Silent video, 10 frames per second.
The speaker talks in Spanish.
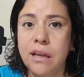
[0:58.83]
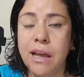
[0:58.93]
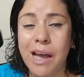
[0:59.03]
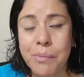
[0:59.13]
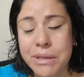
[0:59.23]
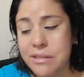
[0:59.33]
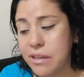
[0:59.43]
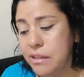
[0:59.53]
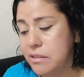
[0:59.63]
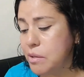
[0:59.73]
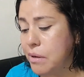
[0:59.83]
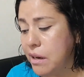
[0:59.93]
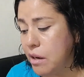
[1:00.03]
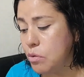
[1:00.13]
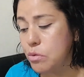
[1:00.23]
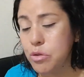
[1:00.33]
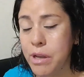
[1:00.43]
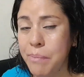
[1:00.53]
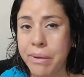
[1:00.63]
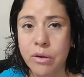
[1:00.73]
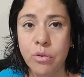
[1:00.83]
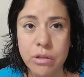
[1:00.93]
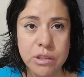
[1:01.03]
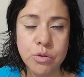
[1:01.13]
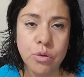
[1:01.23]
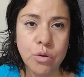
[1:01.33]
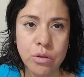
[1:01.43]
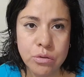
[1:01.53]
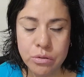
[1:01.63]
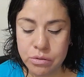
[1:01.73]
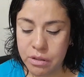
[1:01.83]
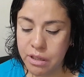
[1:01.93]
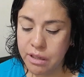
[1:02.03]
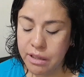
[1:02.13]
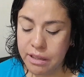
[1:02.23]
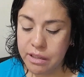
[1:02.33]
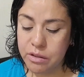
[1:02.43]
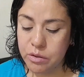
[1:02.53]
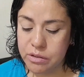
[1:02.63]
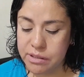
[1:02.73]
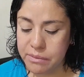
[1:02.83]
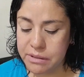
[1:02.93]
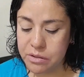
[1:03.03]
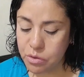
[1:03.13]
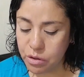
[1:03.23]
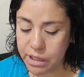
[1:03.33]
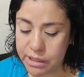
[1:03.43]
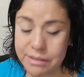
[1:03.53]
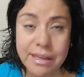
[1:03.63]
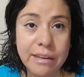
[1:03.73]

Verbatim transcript: A veces aquí se va la luz o hay apagones o cortos. Entonces a veces uno quiere estar